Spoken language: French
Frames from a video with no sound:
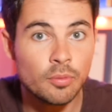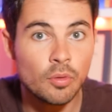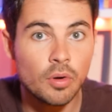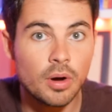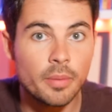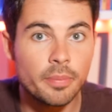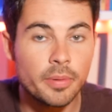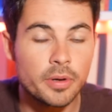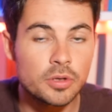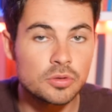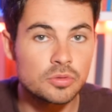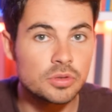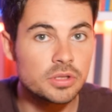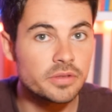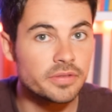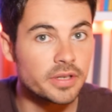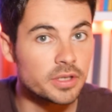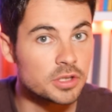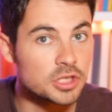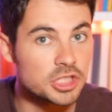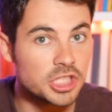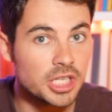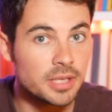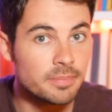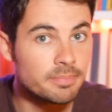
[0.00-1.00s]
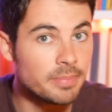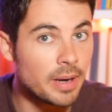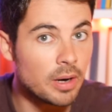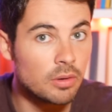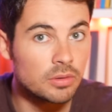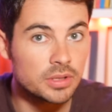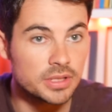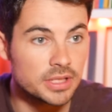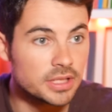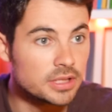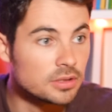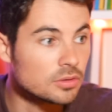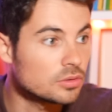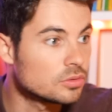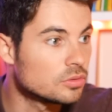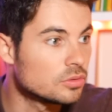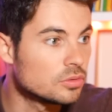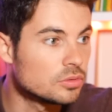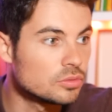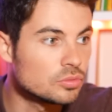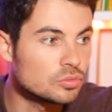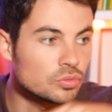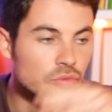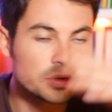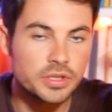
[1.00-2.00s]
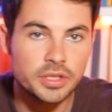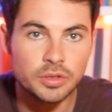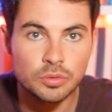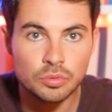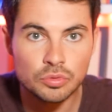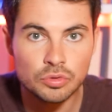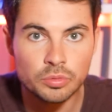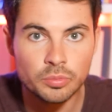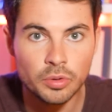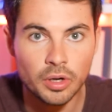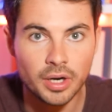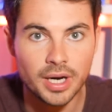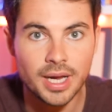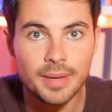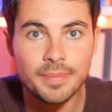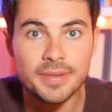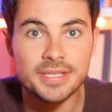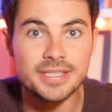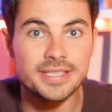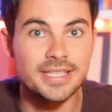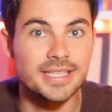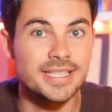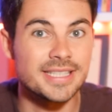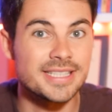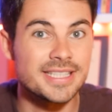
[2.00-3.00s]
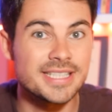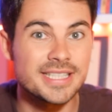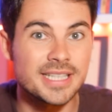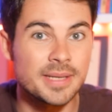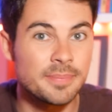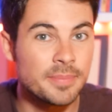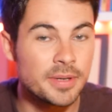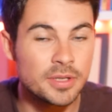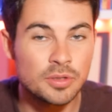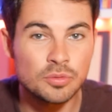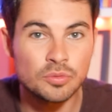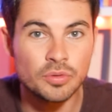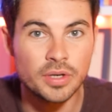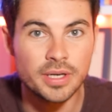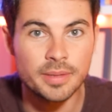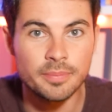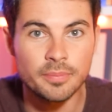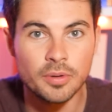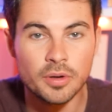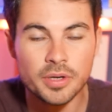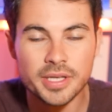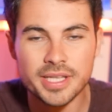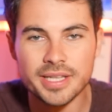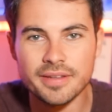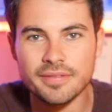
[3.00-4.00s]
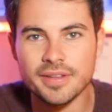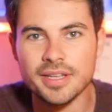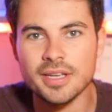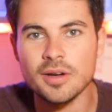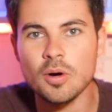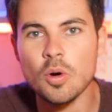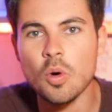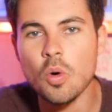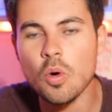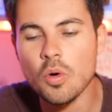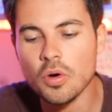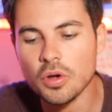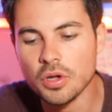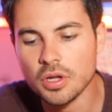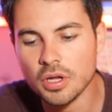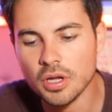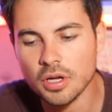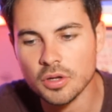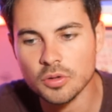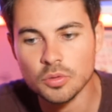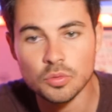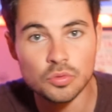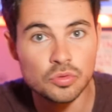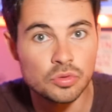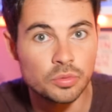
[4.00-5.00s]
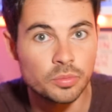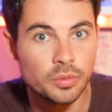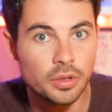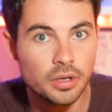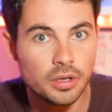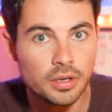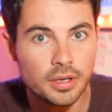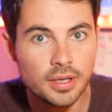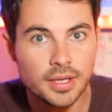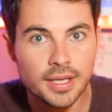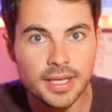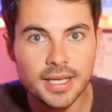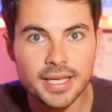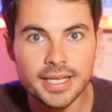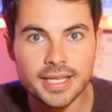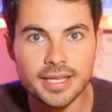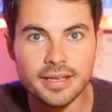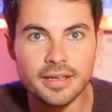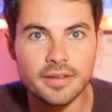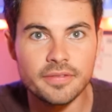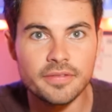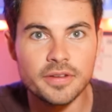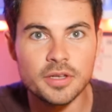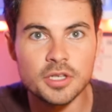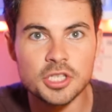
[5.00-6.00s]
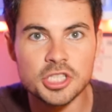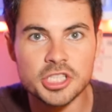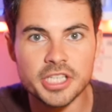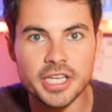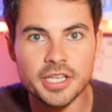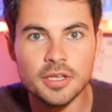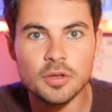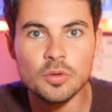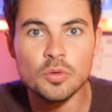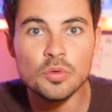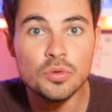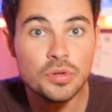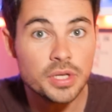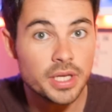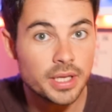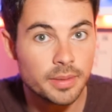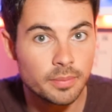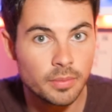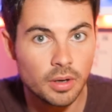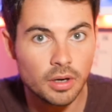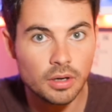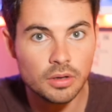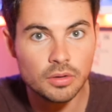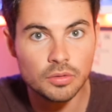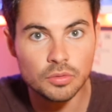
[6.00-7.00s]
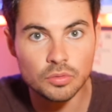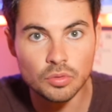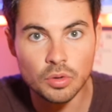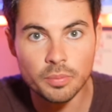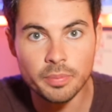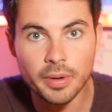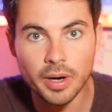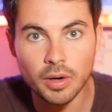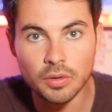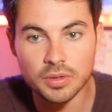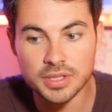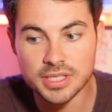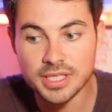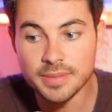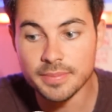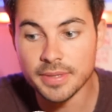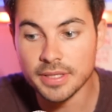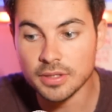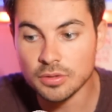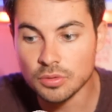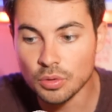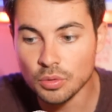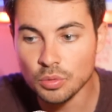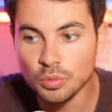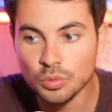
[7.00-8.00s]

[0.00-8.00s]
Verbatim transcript: pourquoi pas ensuite faire une chaîne parodique de, tous ces youtubeurs-là, parce que ça n'existait pas du tout à l'époque. Il n'y avait aucun youtubeur qui avait fait une chaîne uniquement de parodies, mais de